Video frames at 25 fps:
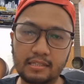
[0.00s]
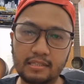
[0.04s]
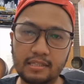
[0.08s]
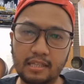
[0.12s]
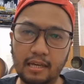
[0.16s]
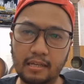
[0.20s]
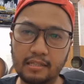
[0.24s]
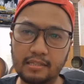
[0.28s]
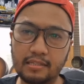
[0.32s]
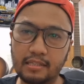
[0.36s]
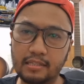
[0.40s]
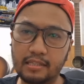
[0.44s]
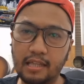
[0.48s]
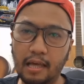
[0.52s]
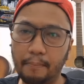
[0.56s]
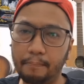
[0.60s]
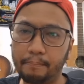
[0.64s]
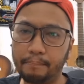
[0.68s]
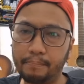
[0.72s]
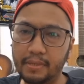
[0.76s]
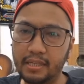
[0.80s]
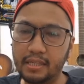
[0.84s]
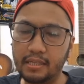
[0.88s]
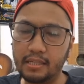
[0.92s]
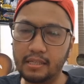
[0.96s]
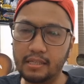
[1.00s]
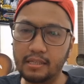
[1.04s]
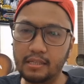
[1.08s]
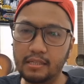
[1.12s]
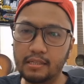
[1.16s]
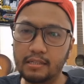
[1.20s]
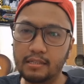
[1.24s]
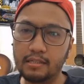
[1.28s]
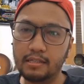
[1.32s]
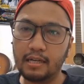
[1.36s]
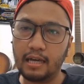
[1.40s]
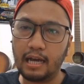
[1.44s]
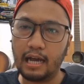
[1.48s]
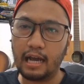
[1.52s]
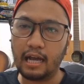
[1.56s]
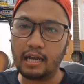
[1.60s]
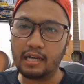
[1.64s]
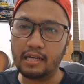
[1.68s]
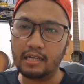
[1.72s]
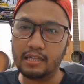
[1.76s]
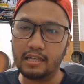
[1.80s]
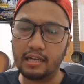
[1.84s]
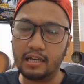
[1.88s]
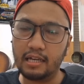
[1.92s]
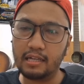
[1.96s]
tetapi
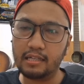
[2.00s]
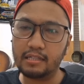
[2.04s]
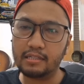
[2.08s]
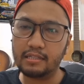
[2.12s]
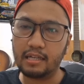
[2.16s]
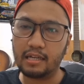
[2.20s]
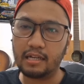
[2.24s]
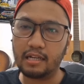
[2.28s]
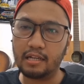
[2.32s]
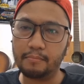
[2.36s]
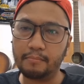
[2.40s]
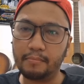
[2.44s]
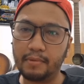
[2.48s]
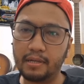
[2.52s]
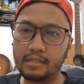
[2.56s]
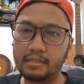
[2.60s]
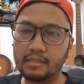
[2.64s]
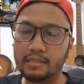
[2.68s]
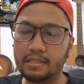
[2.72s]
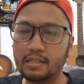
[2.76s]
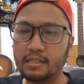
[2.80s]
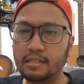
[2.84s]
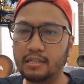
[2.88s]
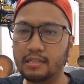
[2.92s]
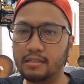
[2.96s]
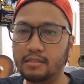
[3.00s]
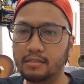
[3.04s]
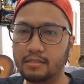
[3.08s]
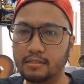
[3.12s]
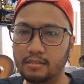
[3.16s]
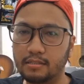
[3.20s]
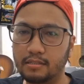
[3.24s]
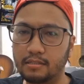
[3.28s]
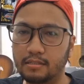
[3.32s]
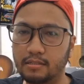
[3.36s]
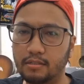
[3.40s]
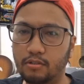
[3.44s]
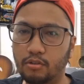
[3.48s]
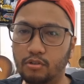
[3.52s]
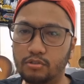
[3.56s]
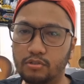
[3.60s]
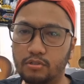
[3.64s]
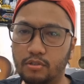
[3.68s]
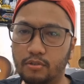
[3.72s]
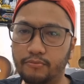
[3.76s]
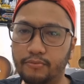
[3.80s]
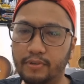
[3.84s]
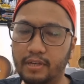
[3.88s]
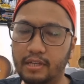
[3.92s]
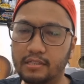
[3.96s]
ada yang namanya eh,
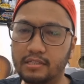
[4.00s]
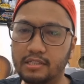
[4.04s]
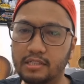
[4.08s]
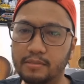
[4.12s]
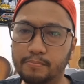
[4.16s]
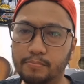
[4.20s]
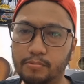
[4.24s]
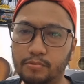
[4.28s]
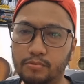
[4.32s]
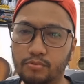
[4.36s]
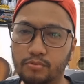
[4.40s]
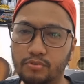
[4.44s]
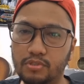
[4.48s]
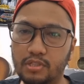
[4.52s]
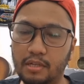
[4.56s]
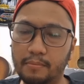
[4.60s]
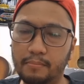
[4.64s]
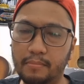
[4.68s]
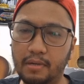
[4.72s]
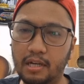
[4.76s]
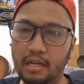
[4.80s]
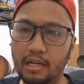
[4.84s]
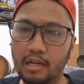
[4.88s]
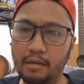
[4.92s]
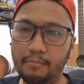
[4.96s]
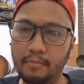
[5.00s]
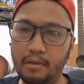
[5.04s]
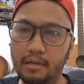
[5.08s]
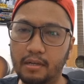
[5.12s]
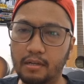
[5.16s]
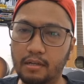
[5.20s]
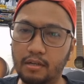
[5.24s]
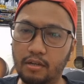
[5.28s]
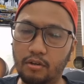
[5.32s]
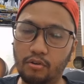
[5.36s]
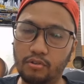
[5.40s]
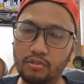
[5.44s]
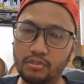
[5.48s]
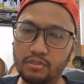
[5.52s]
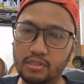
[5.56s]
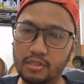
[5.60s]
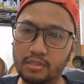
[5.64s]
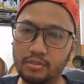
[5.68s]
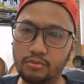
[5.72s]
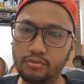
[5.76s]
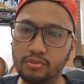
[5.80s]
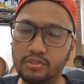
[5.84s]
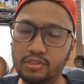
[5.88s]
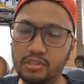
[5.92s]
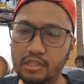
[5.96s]
kontroversi putusan Mahkamah
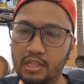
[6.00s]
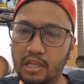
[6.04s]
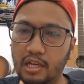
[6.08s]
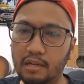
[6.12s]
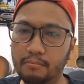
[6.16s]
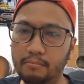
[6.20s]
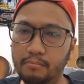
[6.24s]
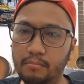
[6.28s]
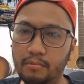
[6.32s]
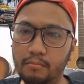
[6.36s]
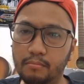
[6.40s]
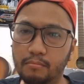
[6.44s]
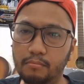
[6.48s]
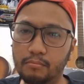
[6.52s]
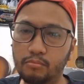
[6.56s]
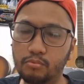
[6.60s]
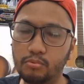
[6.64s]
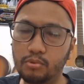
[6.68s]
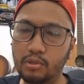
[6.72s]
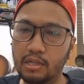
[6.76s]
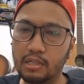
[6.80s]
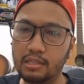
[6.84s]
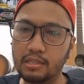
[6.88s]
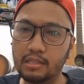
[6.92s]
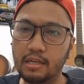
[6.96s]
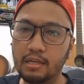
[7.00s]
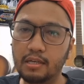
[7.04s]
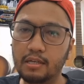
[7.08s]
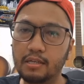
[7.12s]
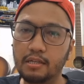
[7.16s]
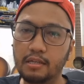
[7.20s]
Konstitusi yang membuat